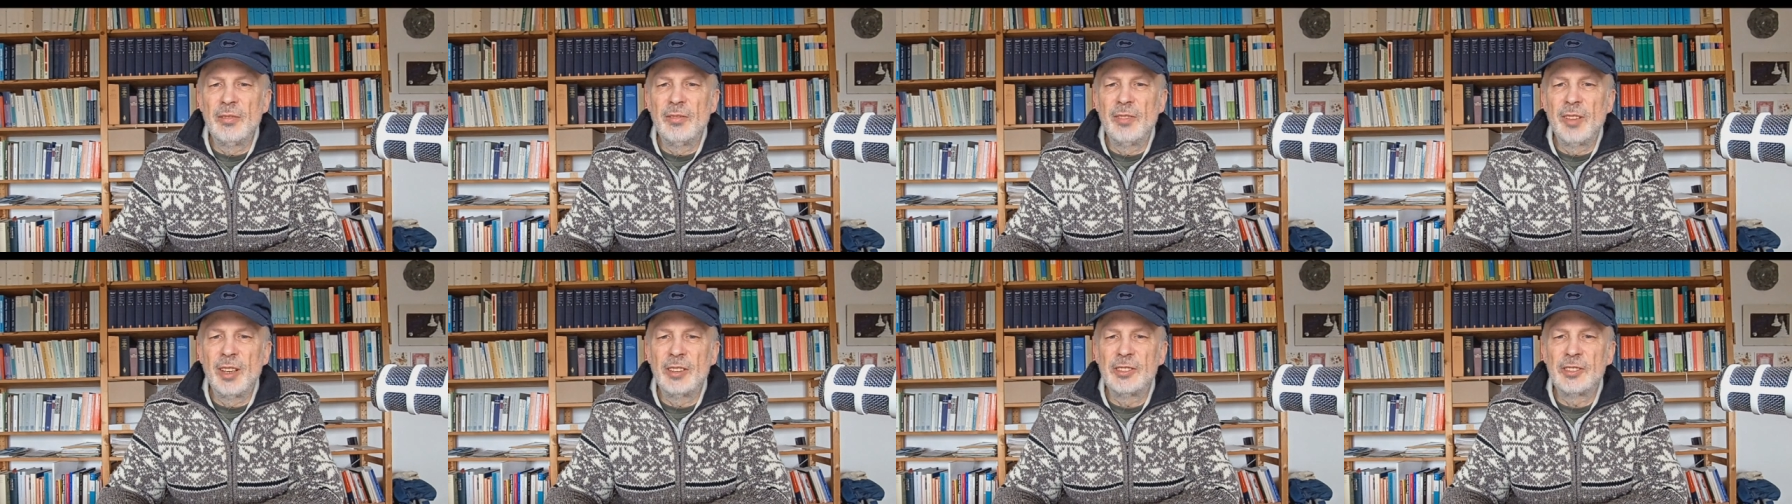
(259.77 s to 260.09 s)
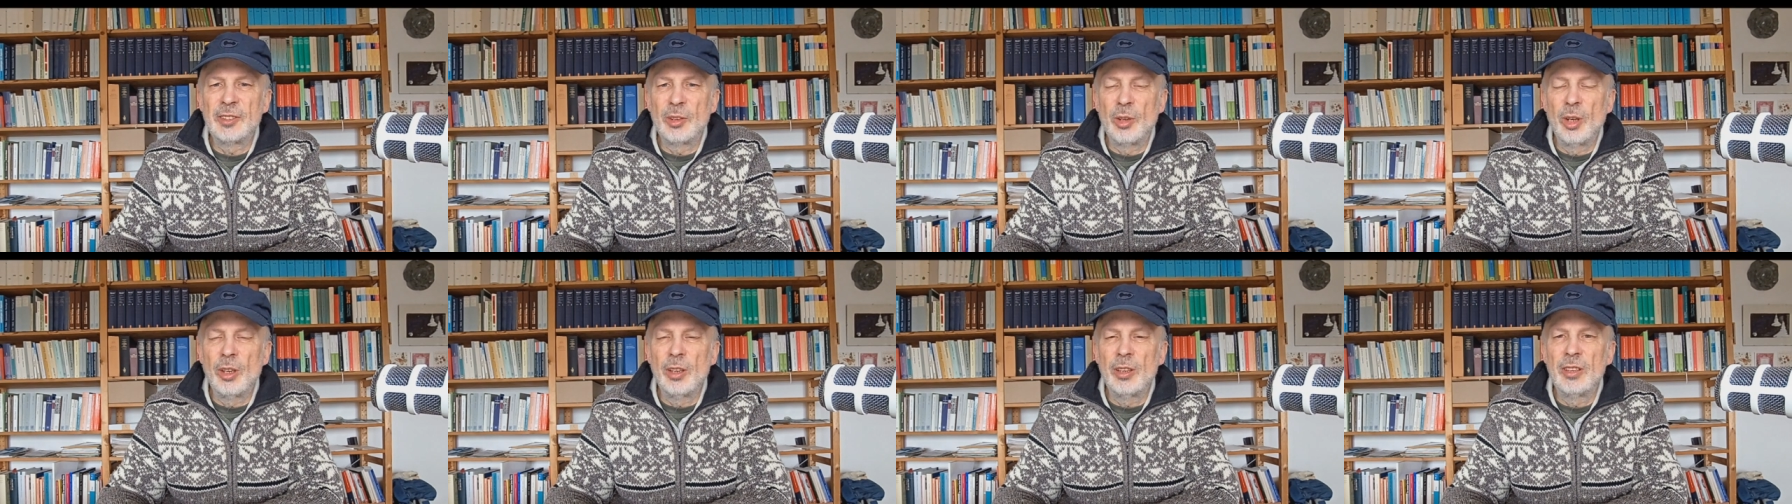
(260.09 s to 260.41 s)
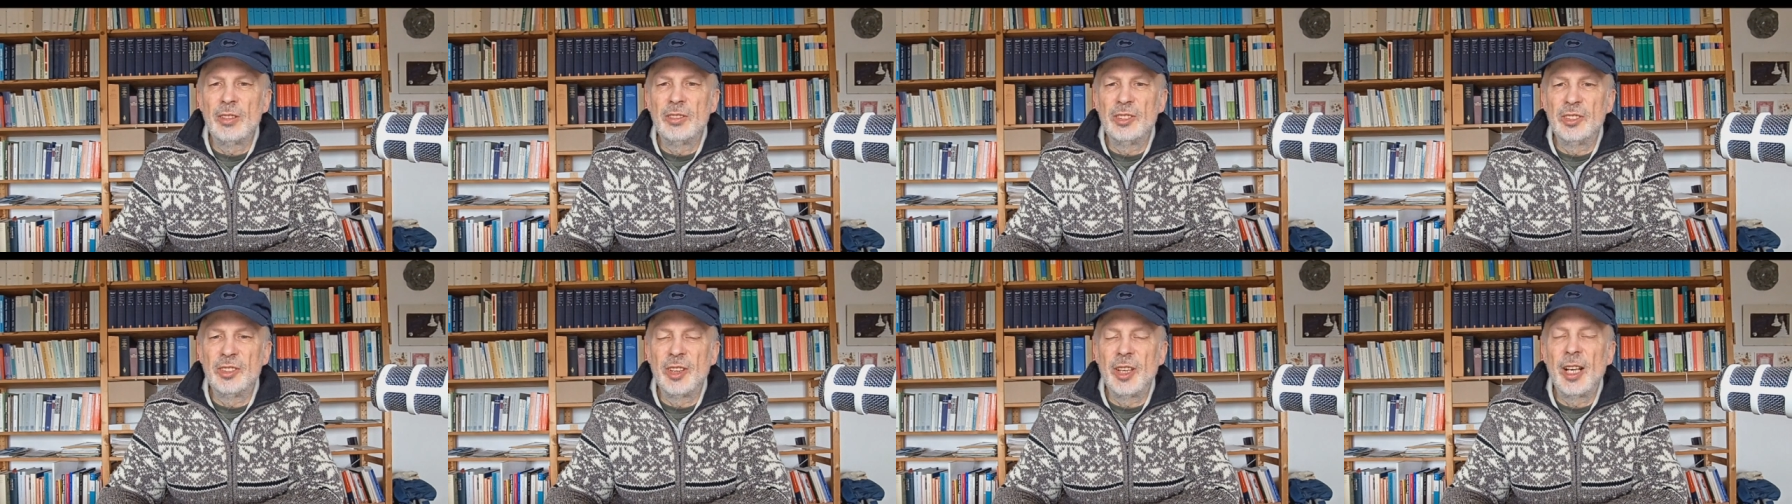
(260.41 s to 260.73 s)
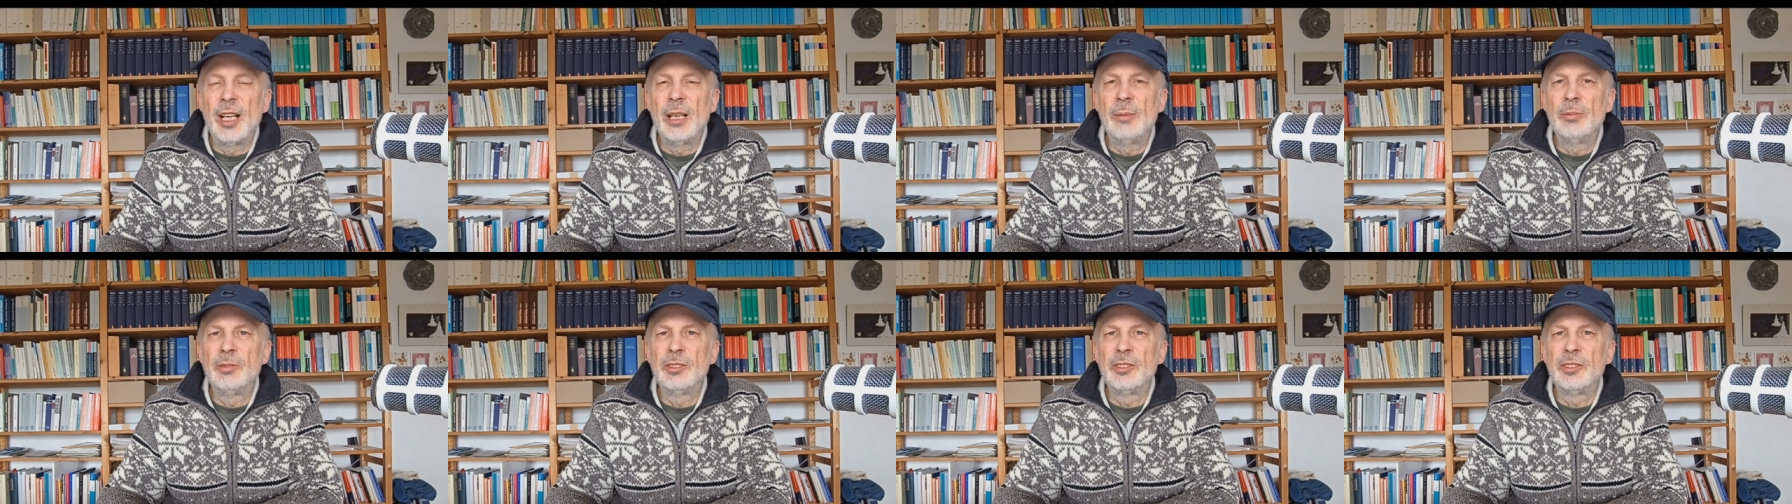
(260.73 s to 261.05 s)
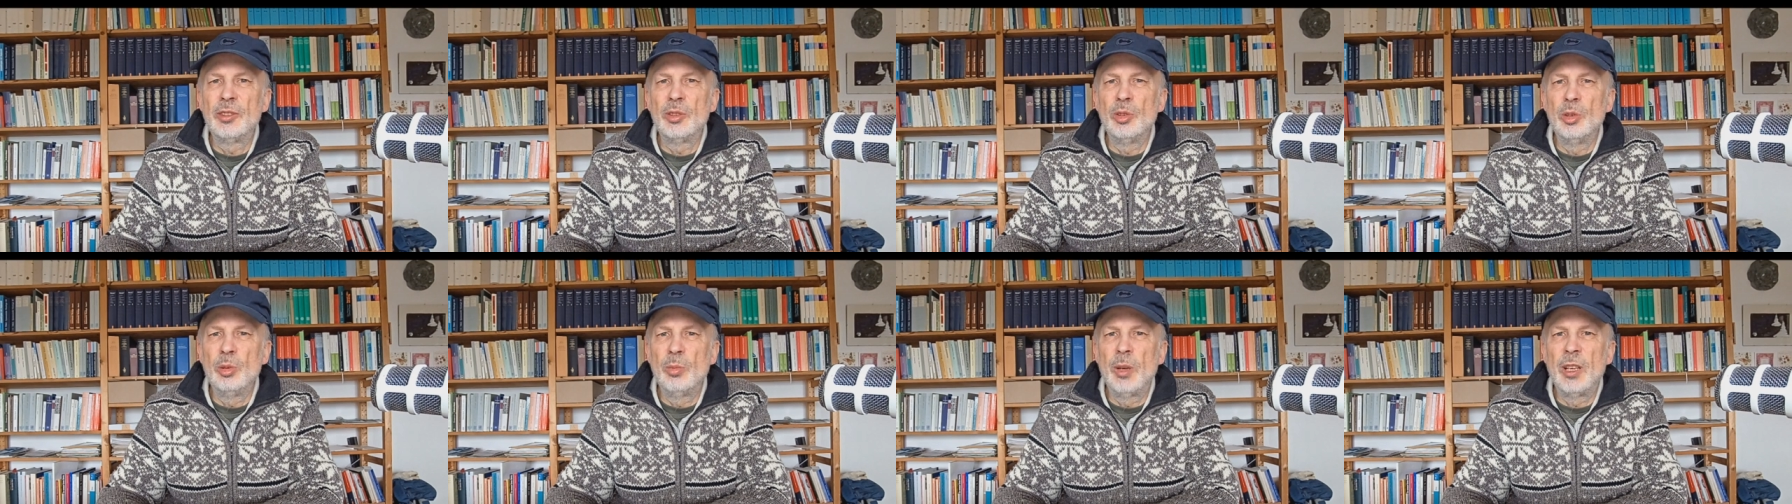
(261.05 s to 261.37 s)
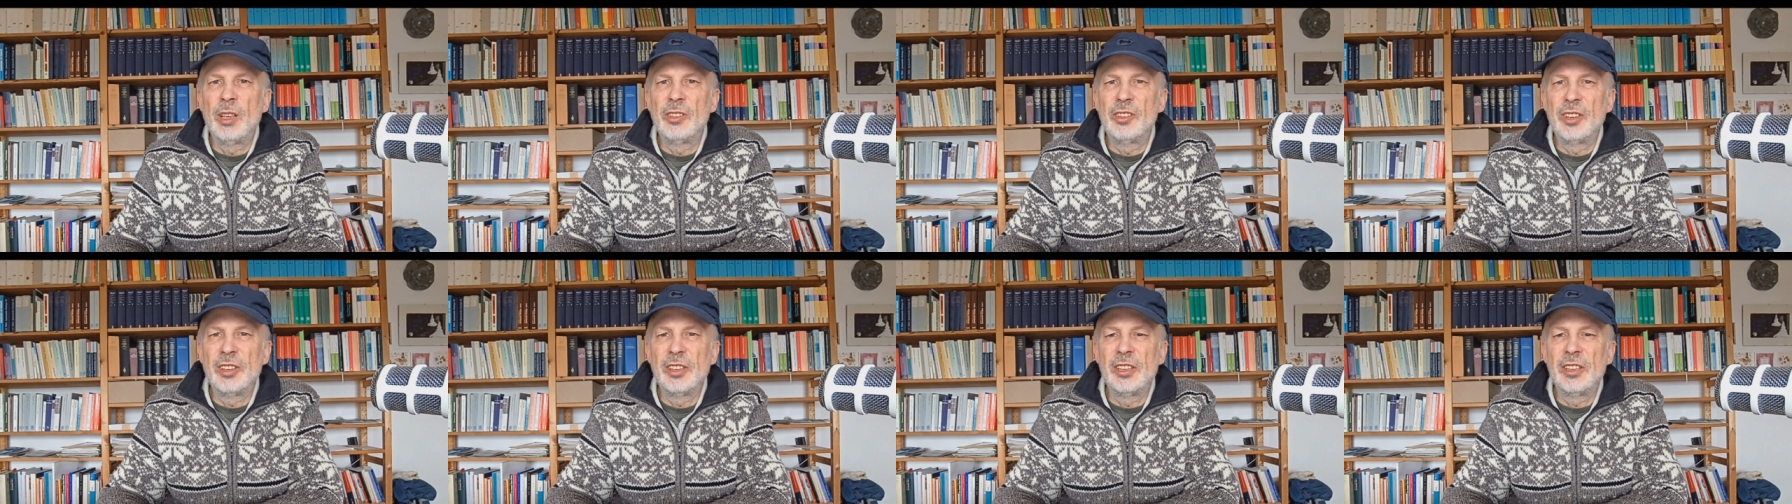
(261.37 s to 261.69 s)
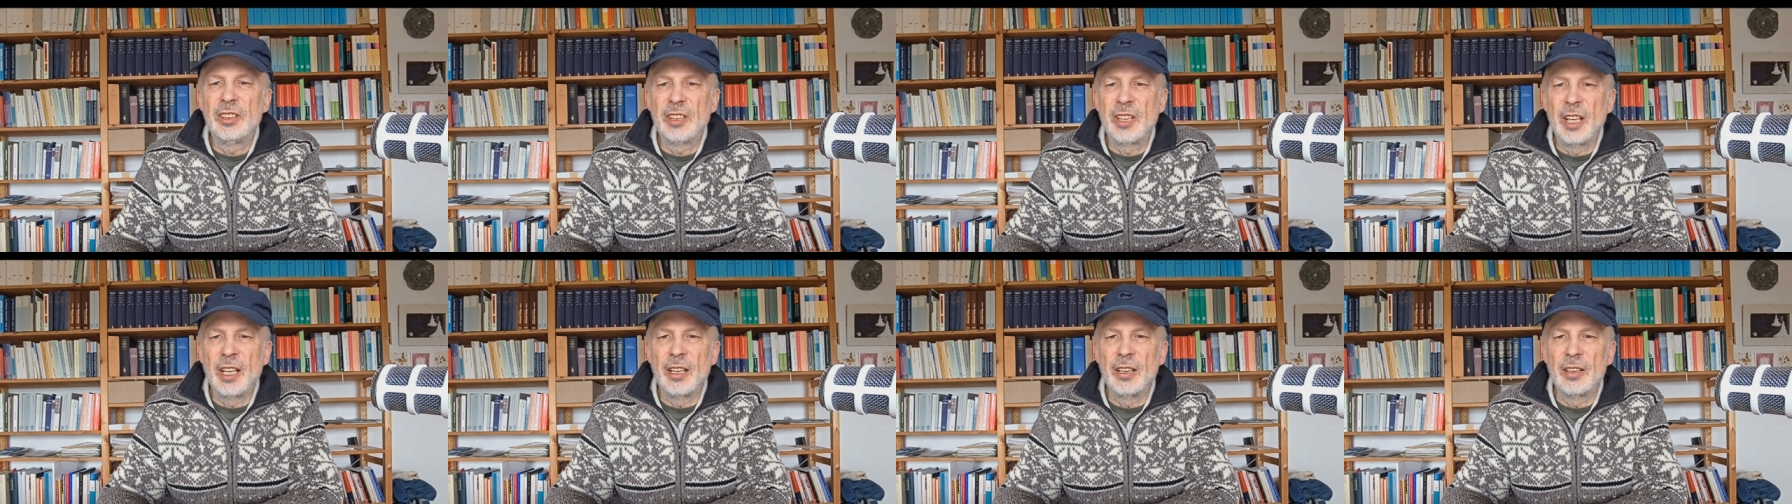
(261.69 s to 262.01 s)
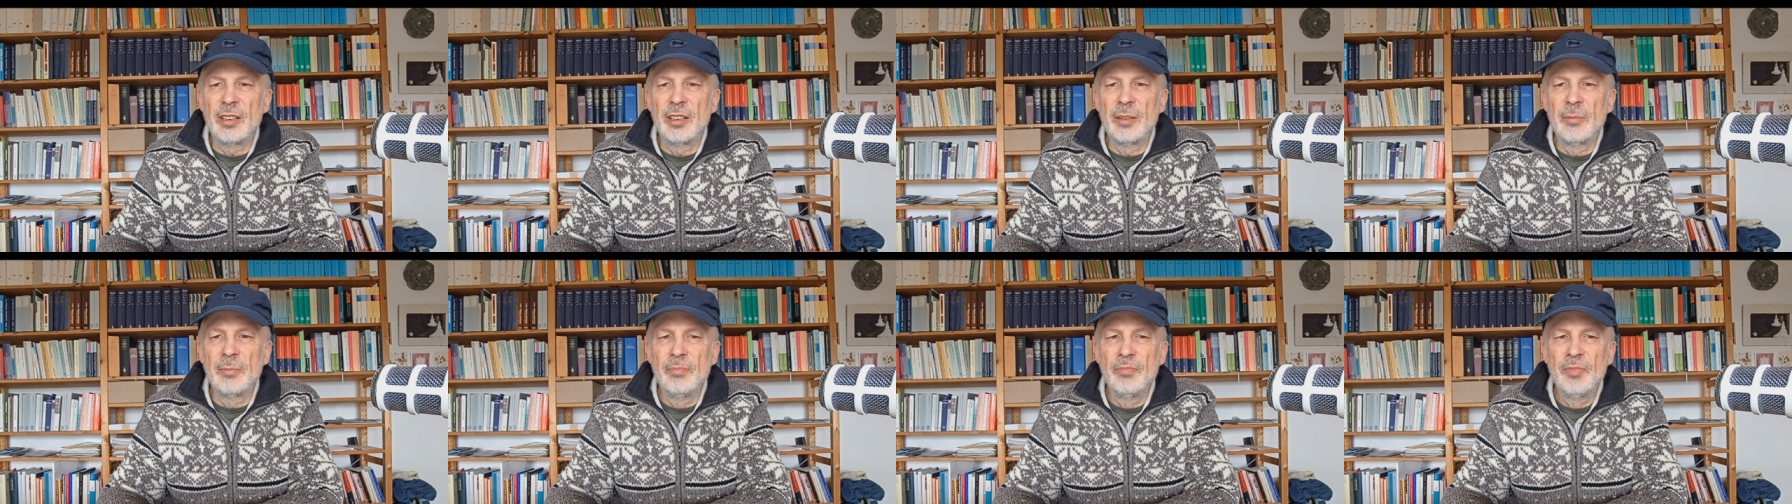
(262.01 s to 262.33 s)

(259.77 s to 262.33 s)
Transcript: was Gott selbst über sich denkt.